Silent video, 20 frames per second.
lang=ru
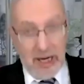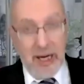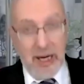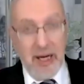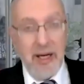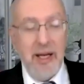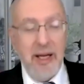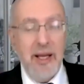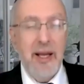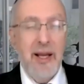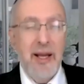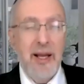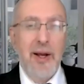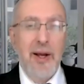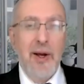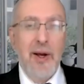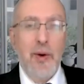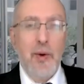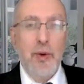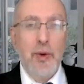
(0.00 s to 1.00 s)
Израиле
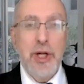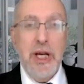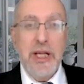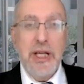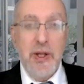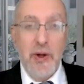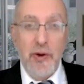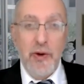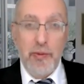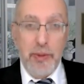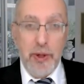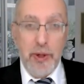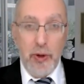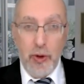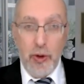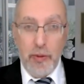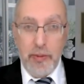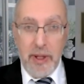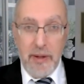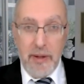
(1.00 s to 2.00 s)
участвовали в
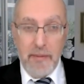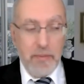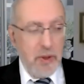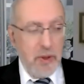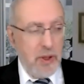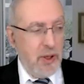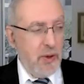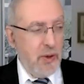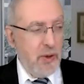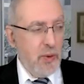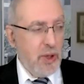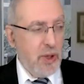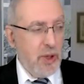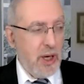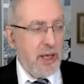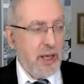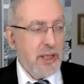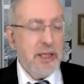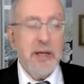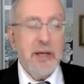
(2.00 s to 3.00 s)
приеме э,
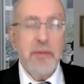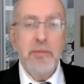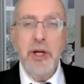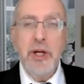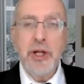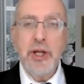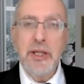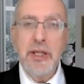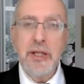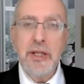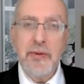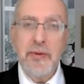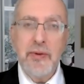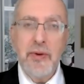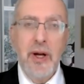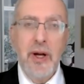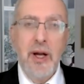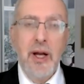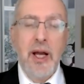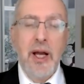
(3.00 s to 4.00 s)
украинских
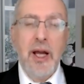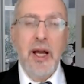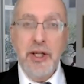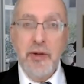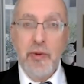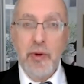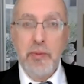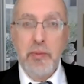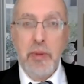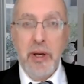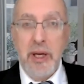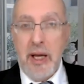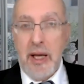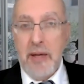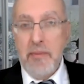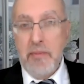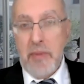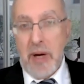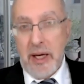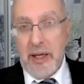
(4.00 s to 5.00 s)
беженцев. Даже вот моя
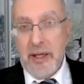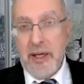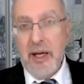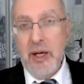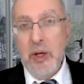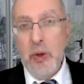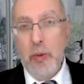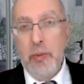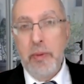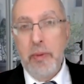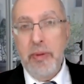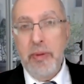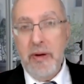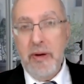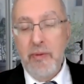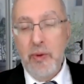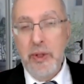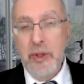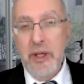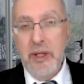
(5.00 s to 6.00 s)
маленькая группа
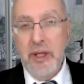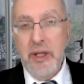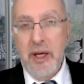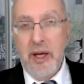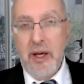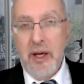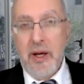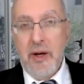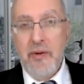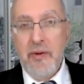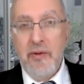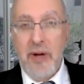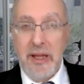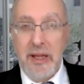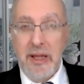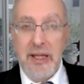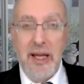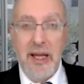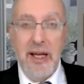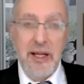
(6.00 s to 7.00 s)
проводит в
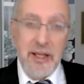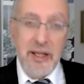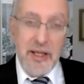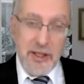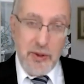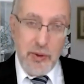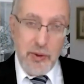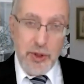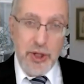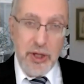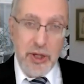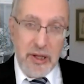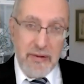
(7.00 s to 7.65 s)
отеле на 100